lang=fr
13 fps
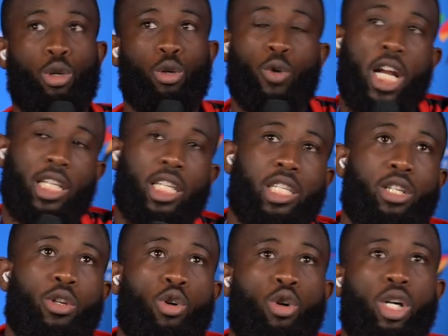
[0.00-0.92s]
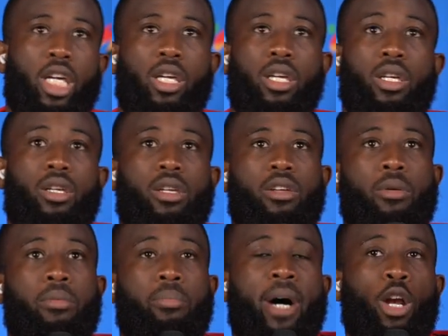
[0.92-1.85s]
voilà des kilos et
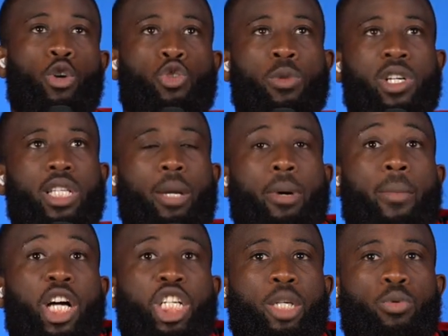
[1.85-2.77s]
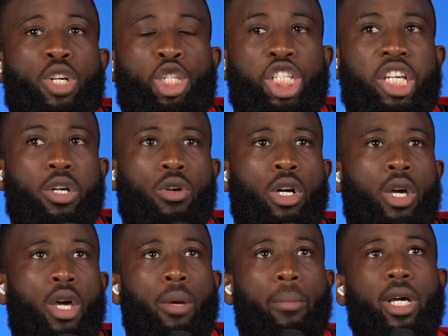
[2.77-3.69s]
malheureusement ça n'a pas marché pour les JO.
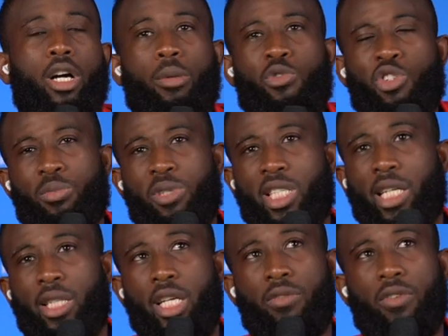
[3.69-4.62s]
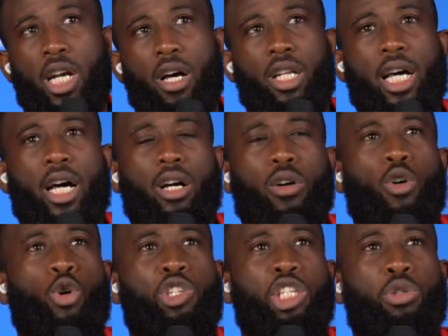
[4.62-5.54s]
Mais comme nous sommes des athlètes, voilà, on
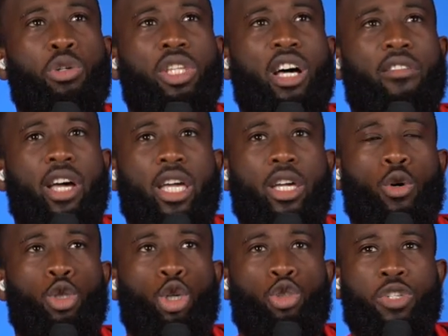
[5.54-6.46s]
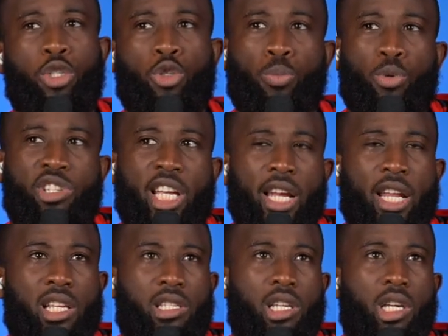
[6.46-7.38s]
continue de travailler. Aujourd'hui, je suis plus à
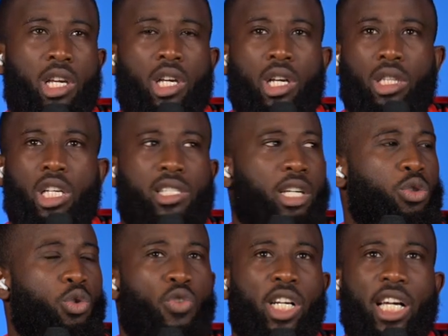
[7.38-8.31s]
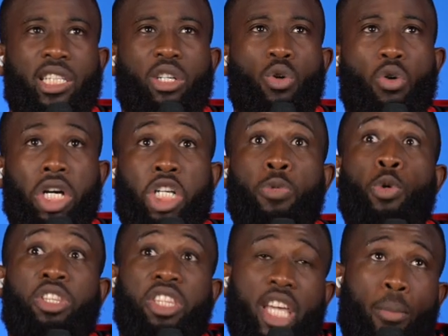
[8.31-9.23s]
l'aise dans cette nouvelle catégorie. et Je
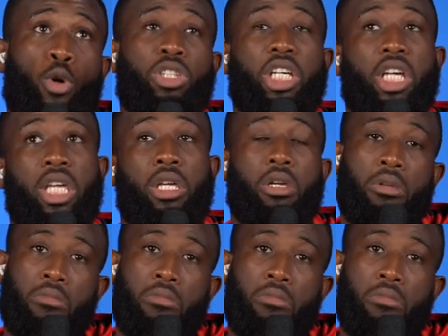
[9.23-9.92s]
peux démontrer